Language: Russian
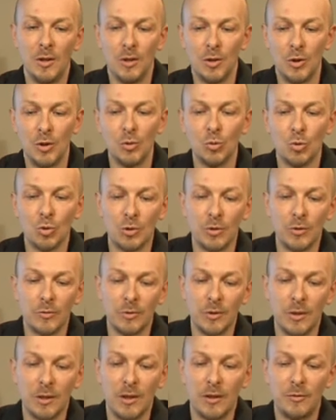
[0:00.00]
и нужно
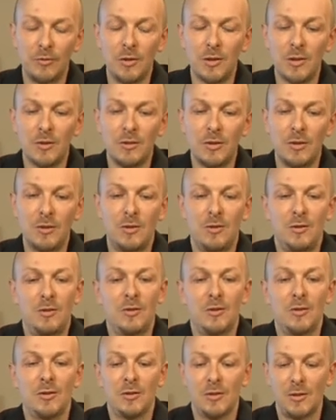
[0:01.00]
фотографировать,
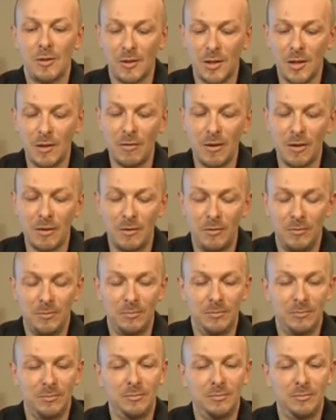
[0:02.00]
э, создавать